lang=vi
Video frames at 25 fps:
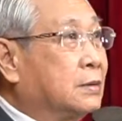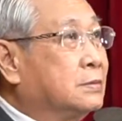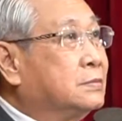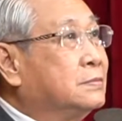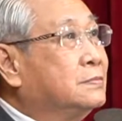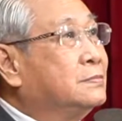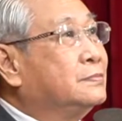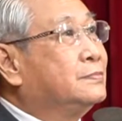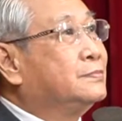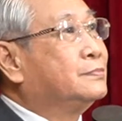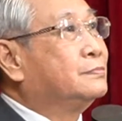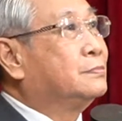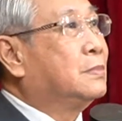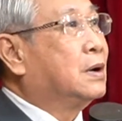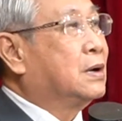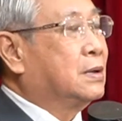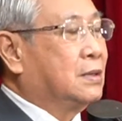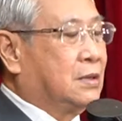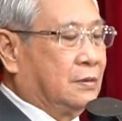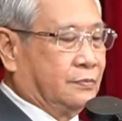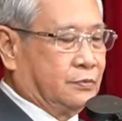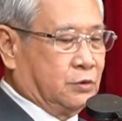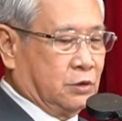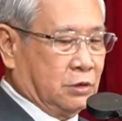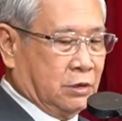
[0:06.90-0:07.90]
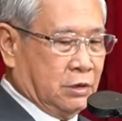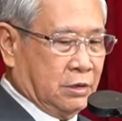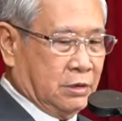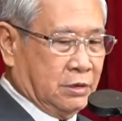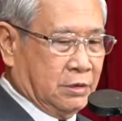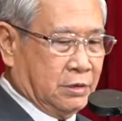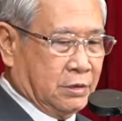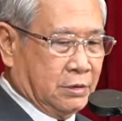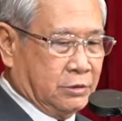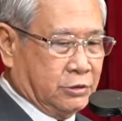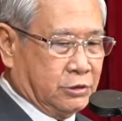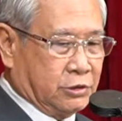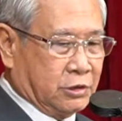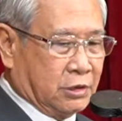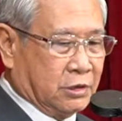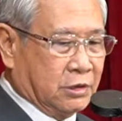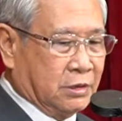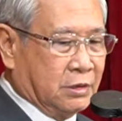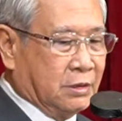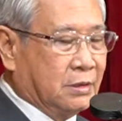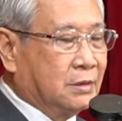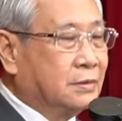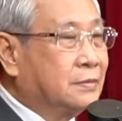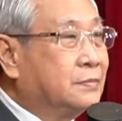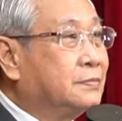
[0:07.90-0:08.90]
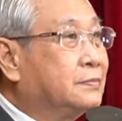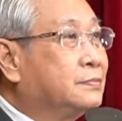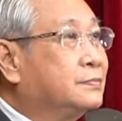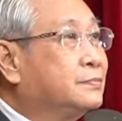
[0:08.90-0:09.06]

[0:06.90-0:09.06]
Thánh, Ban Chấp sự, Trị sự